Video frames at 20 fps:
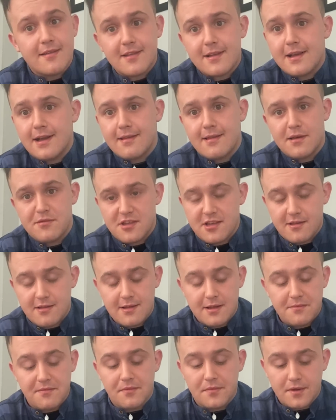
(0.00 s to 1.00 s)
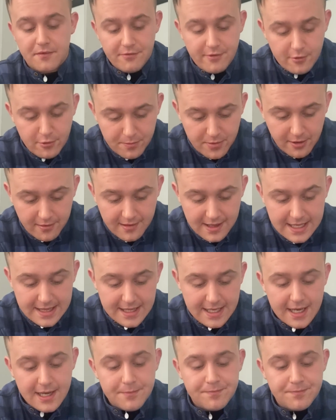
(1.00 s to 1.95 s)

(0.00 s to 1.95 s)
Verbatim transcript: zgadzam się z tym w 100%.